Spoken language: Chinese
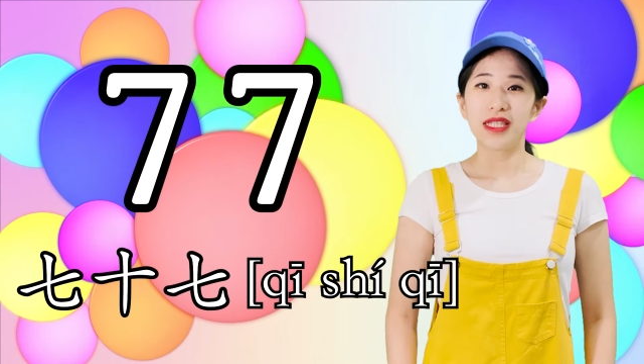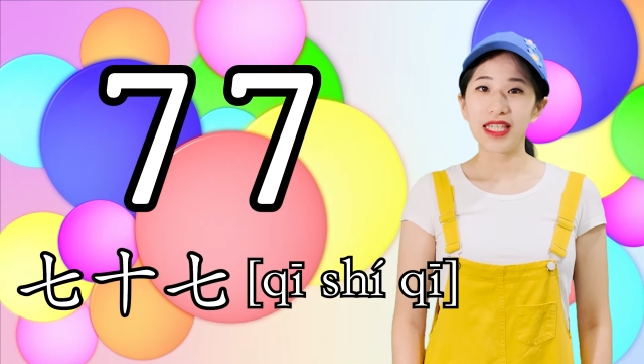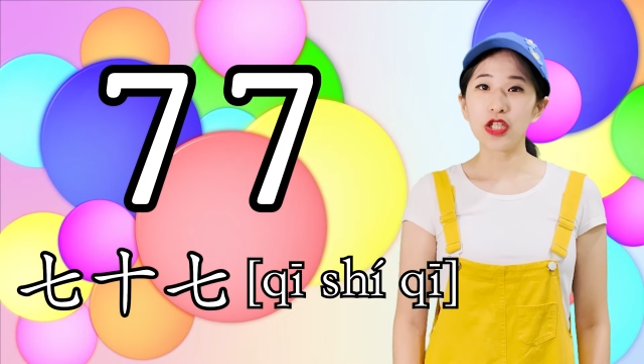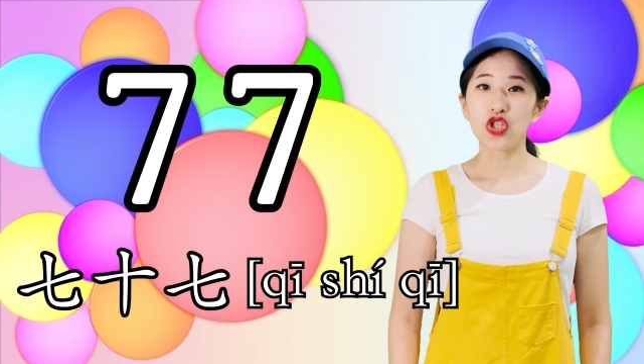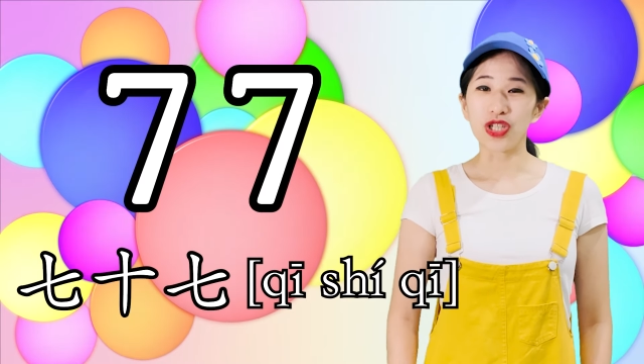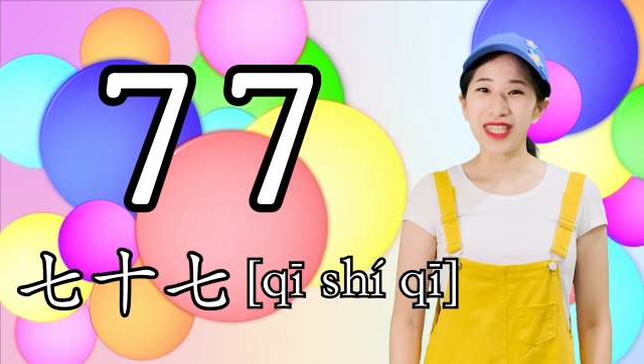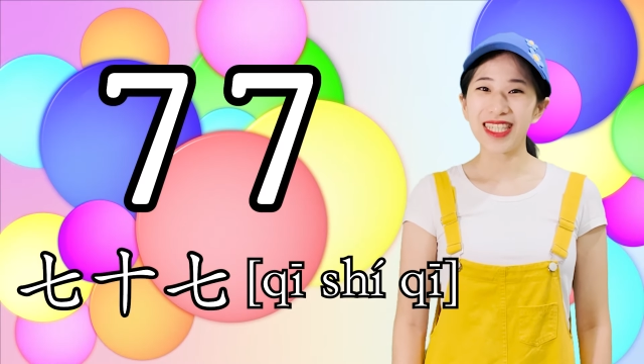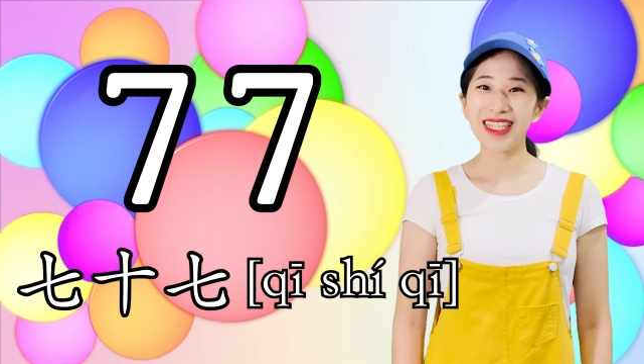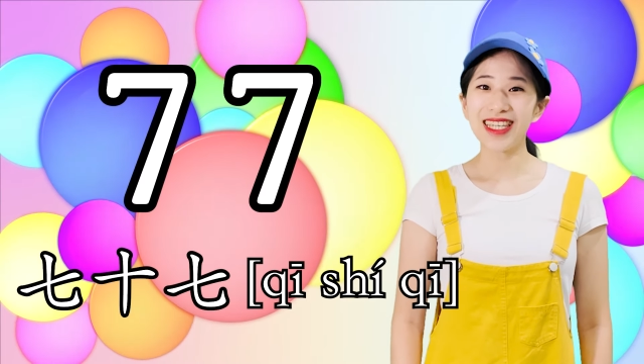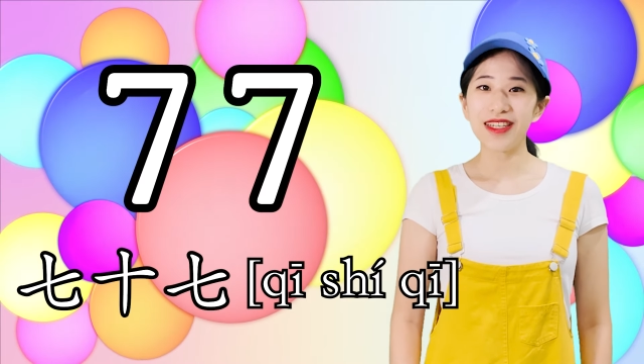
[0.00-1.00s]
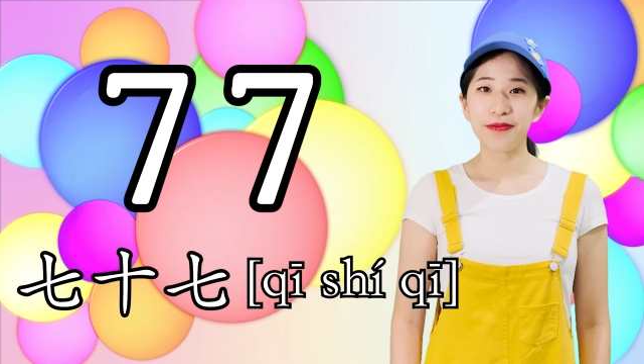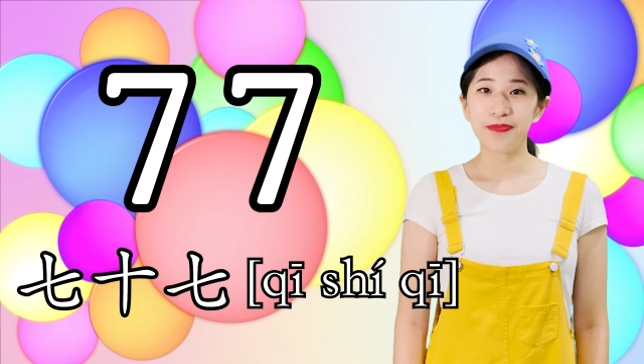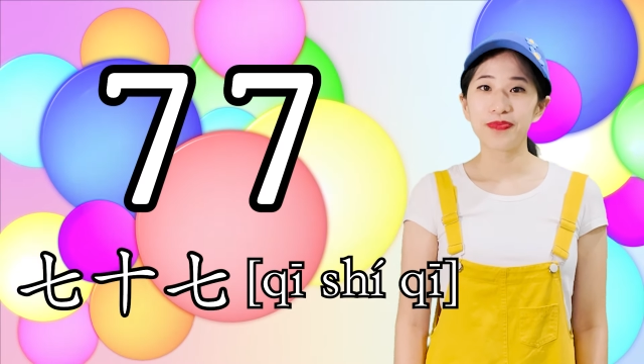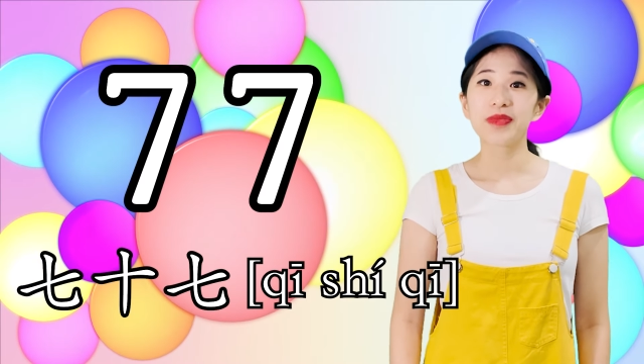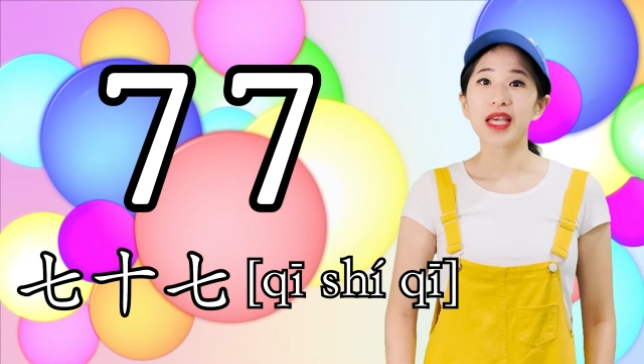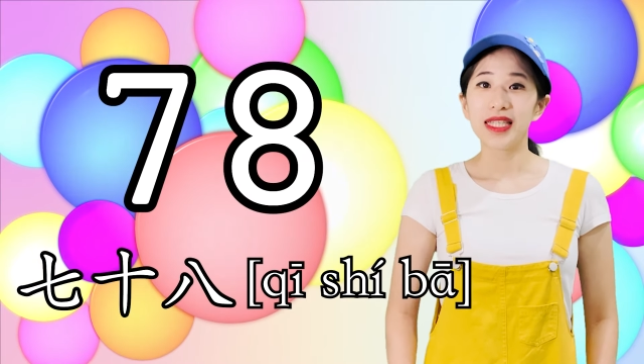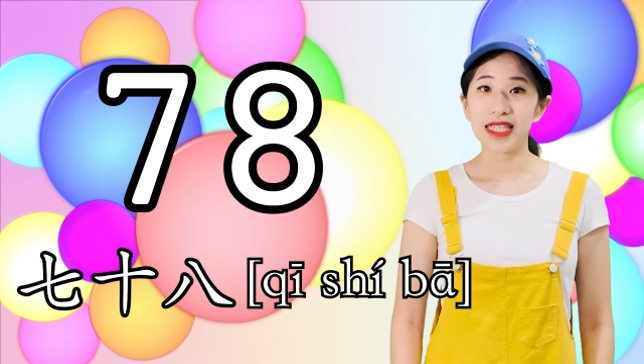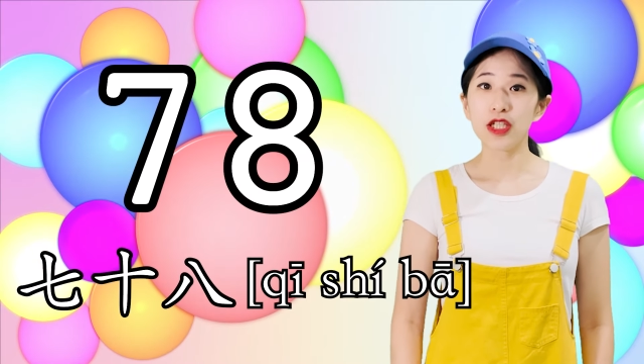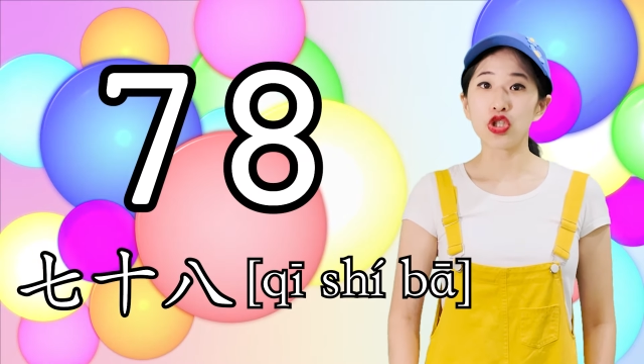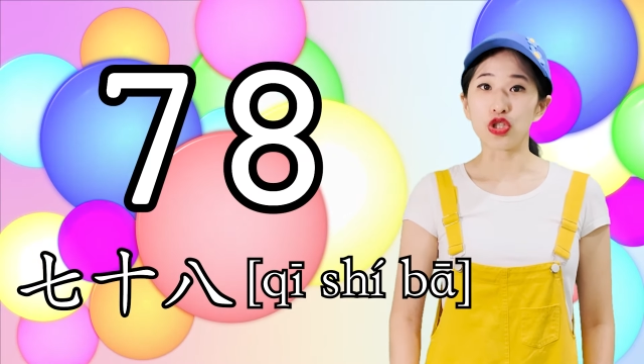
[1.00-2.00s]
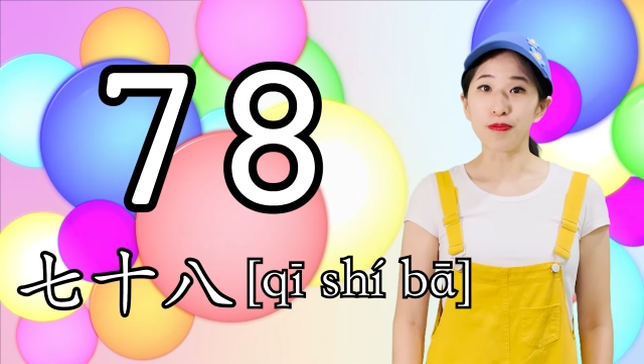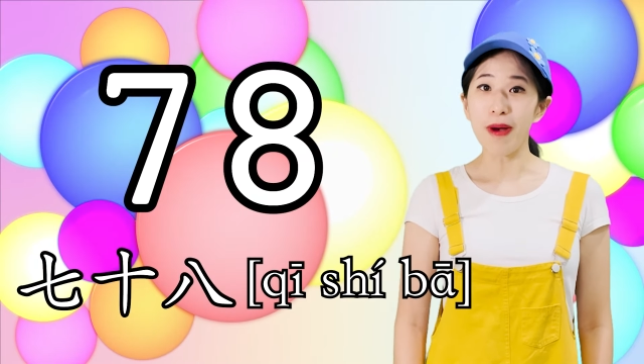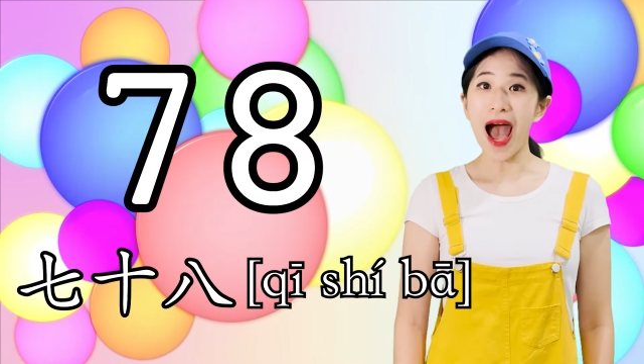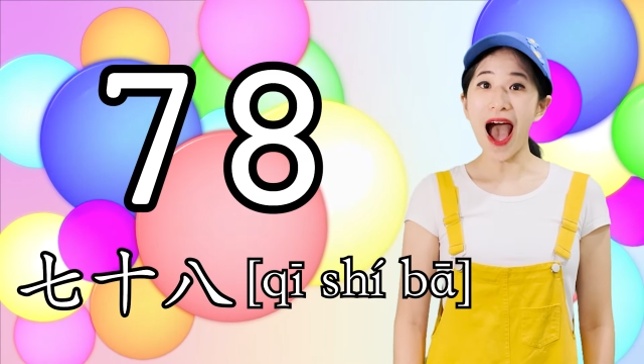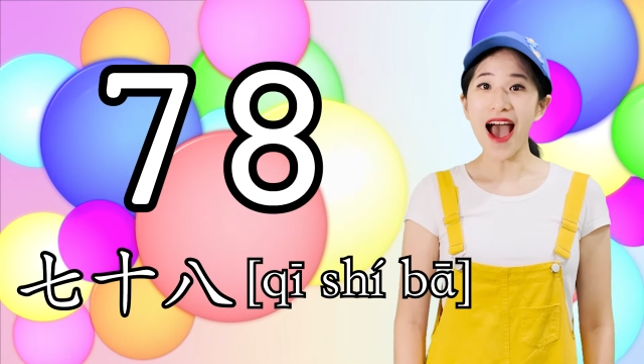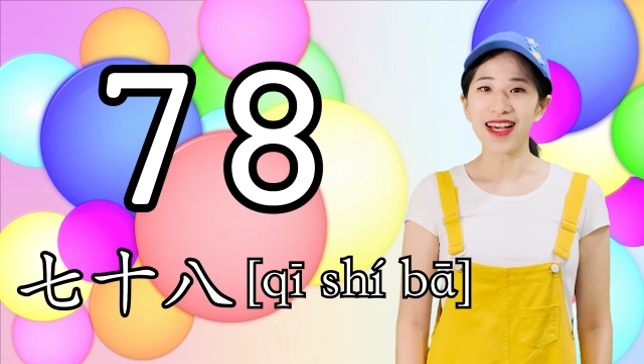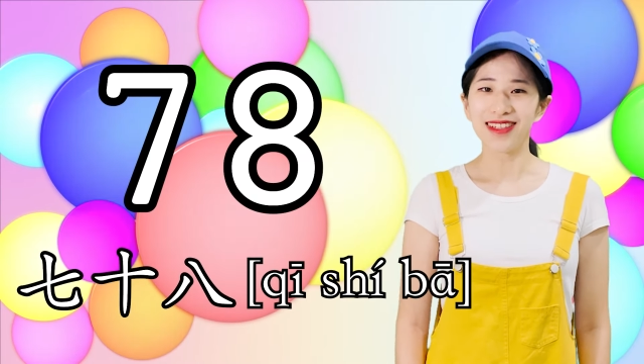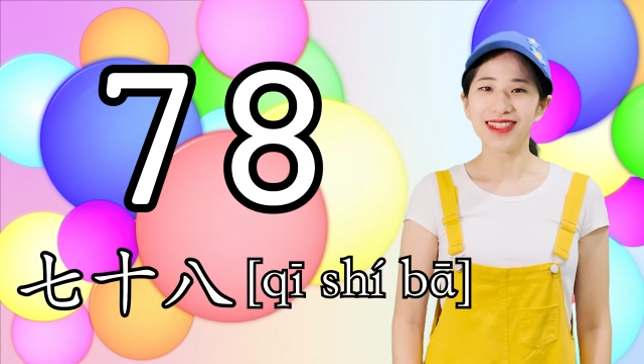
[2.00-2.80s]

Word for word: 七十七、七十八、